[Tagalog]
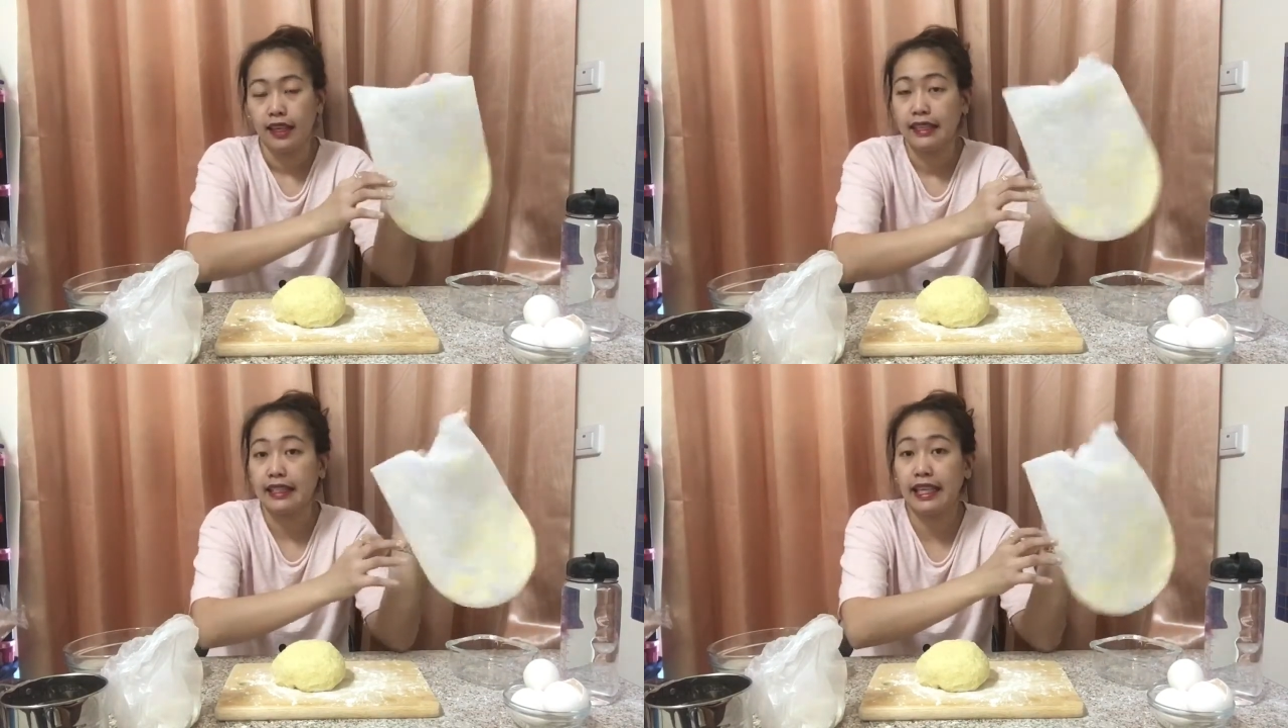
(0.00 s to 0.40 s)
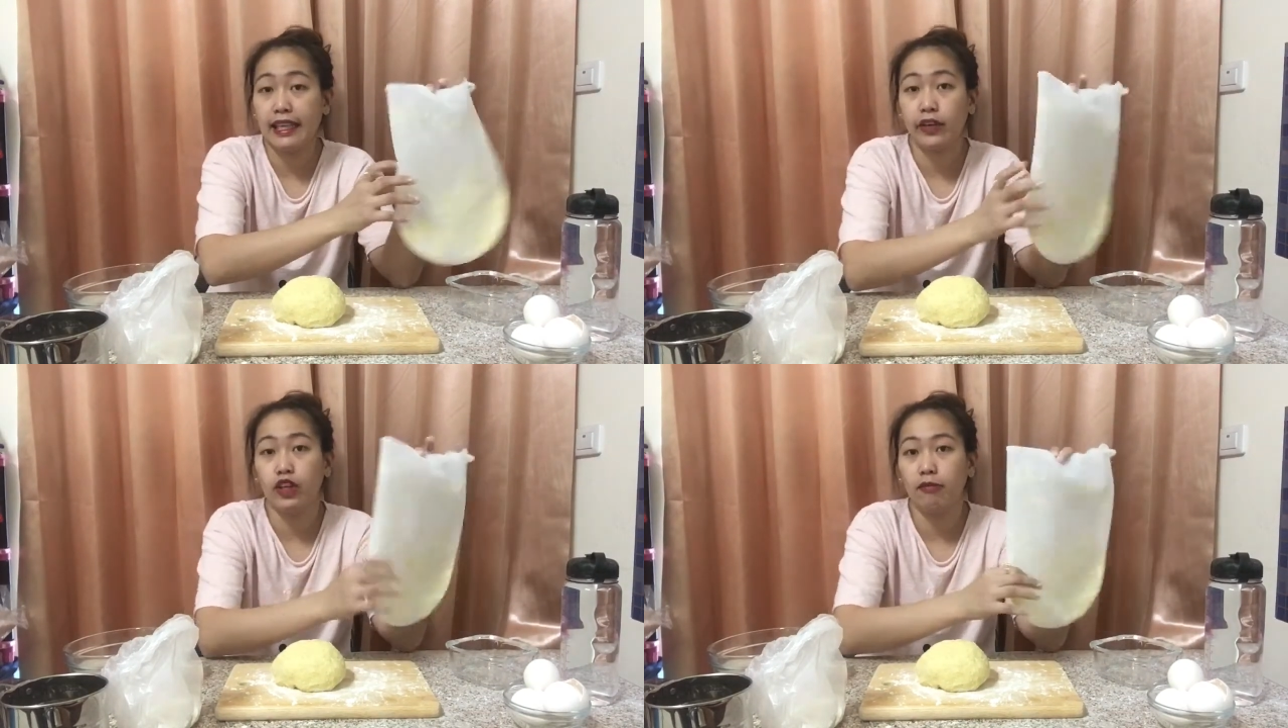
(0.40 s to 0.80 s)

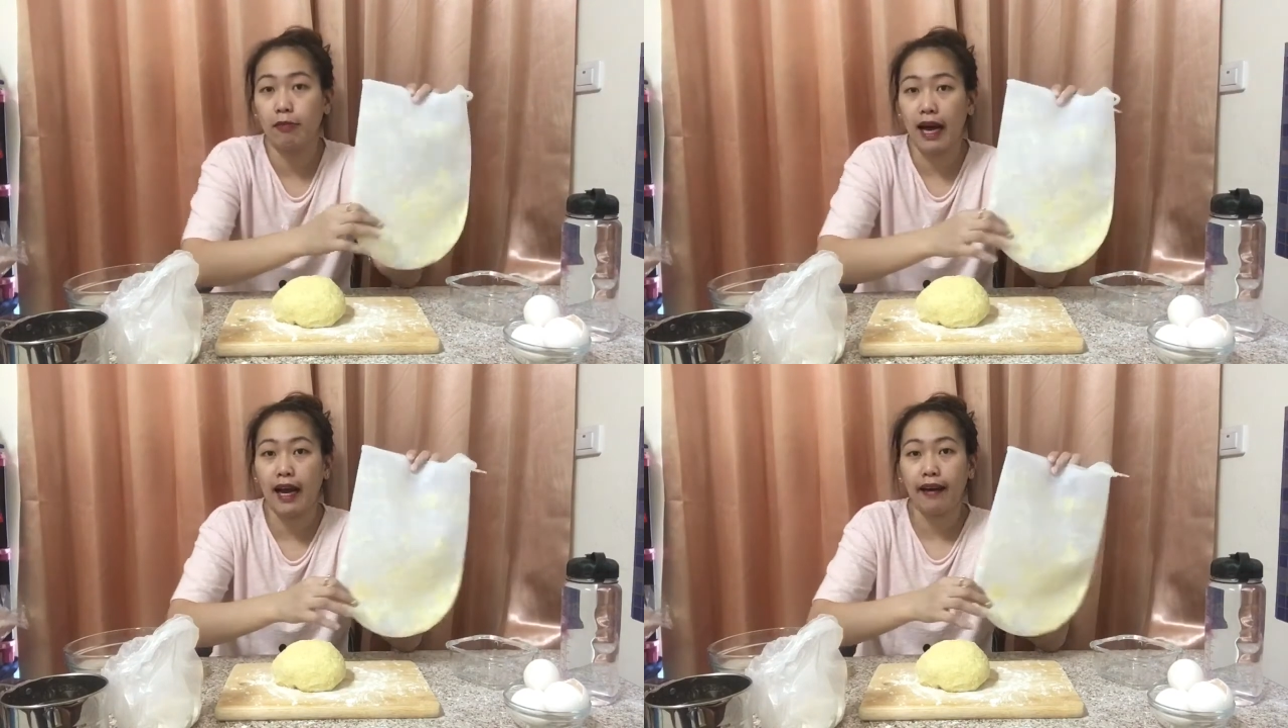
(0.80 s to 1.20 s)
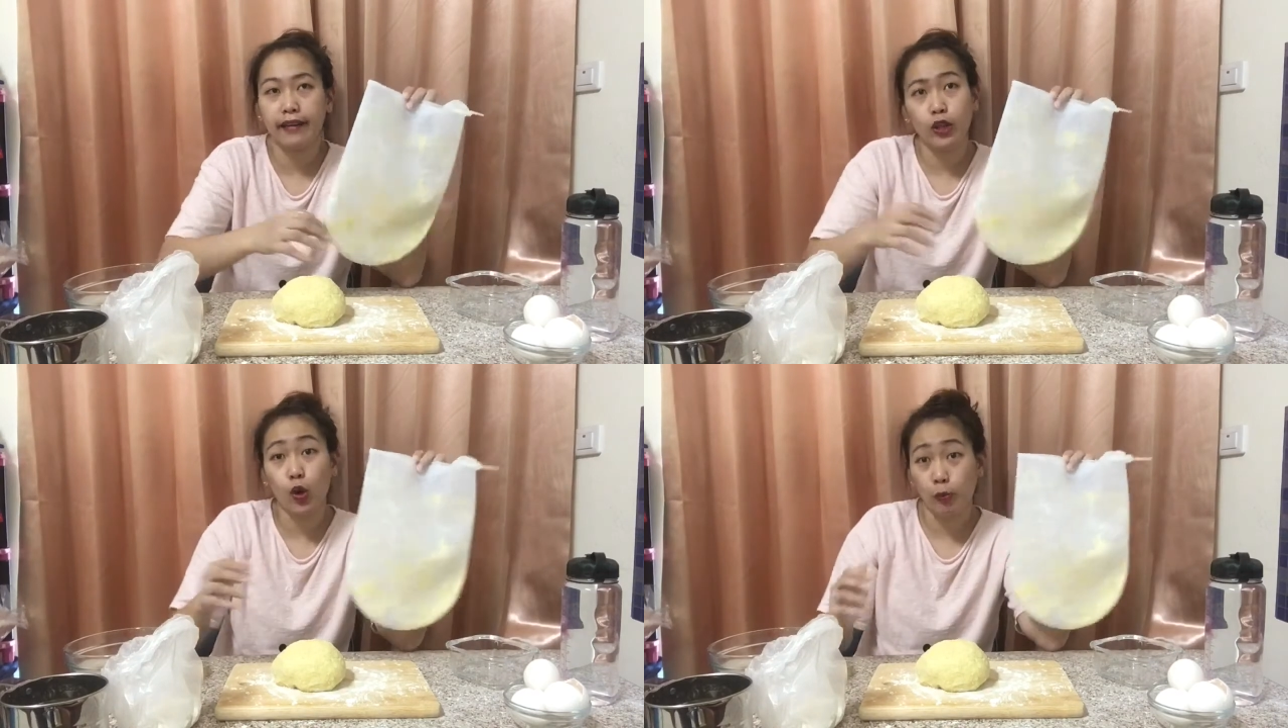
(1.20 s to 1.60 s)
Silicone bag
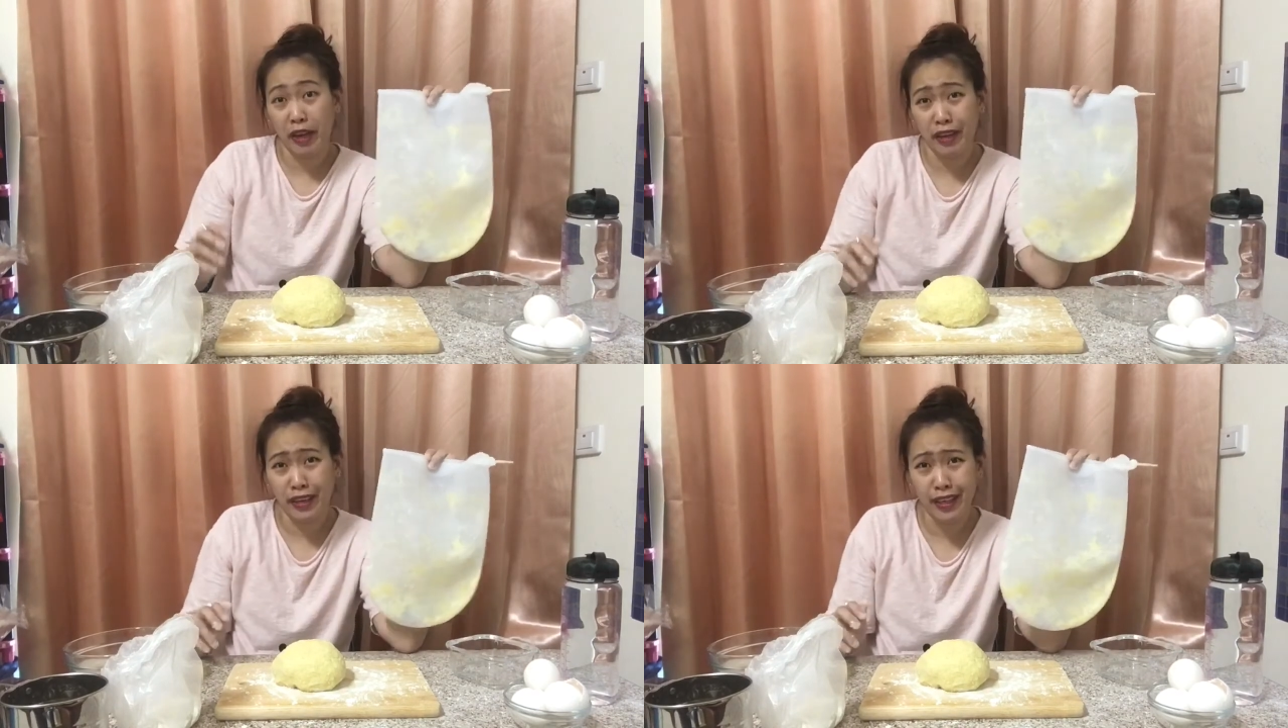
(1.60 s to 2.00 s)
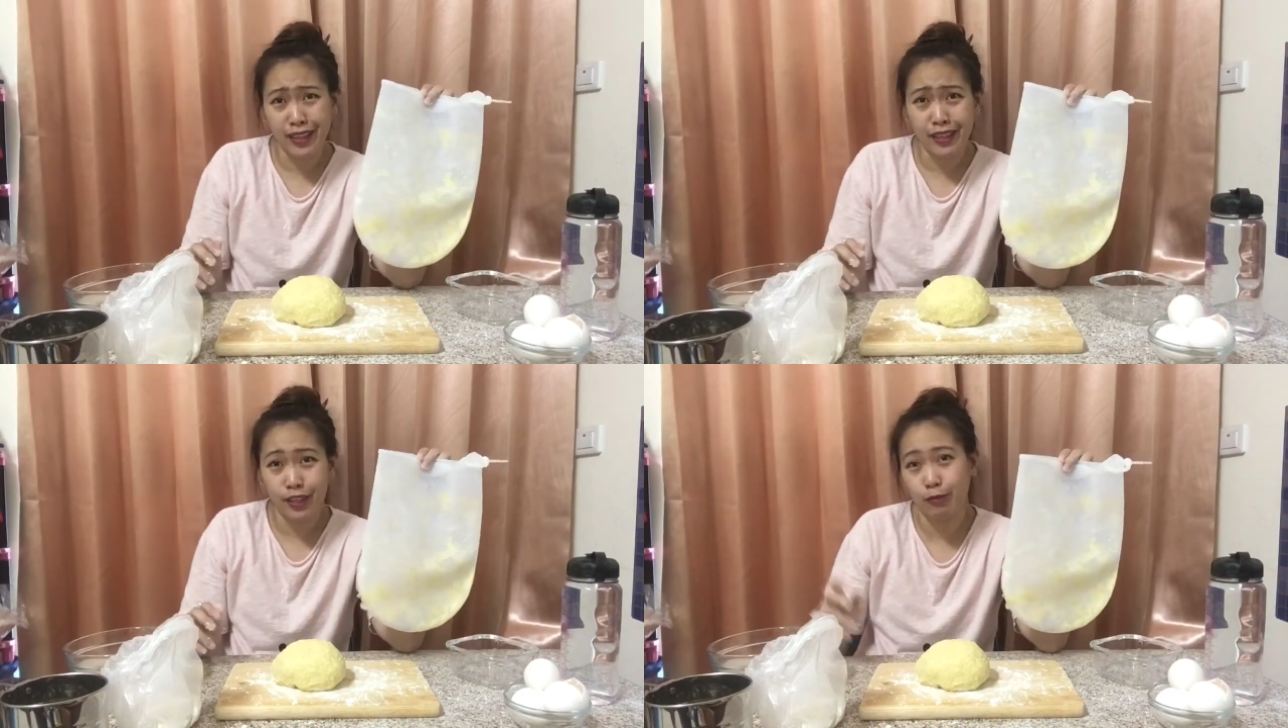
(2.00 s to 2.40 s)
dough maker.
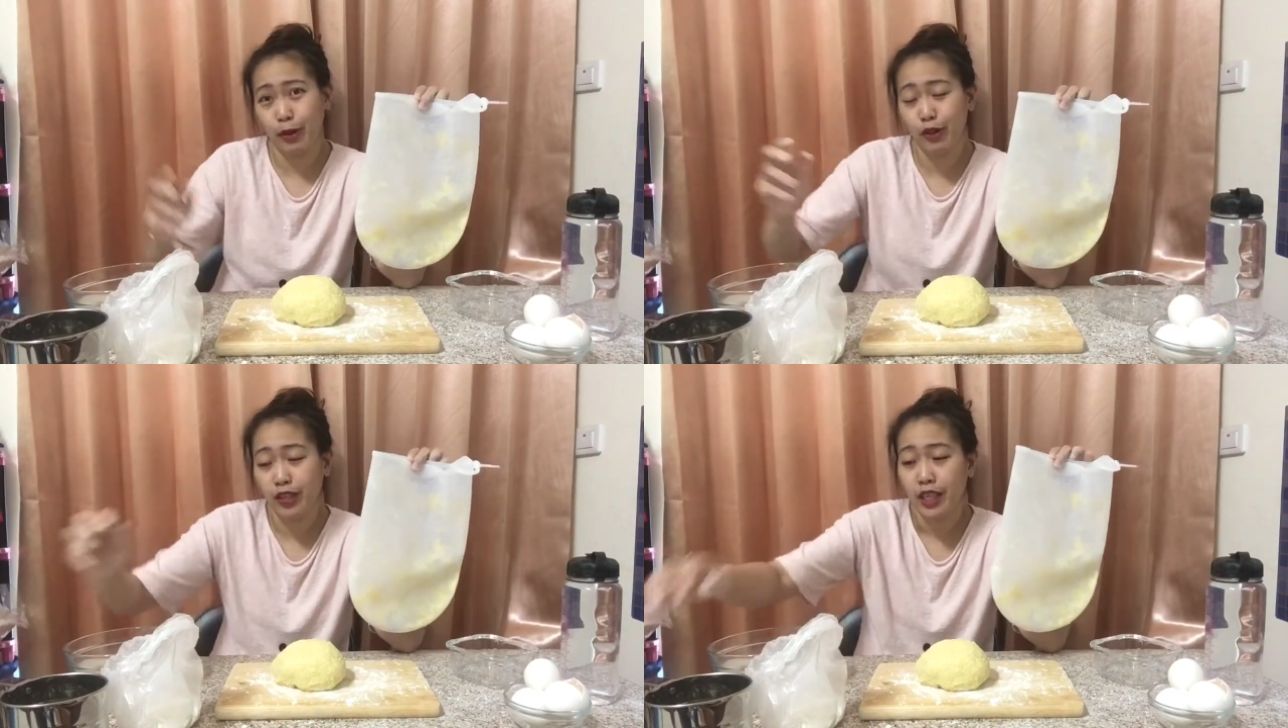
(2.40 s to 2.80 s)
Yun ba yun?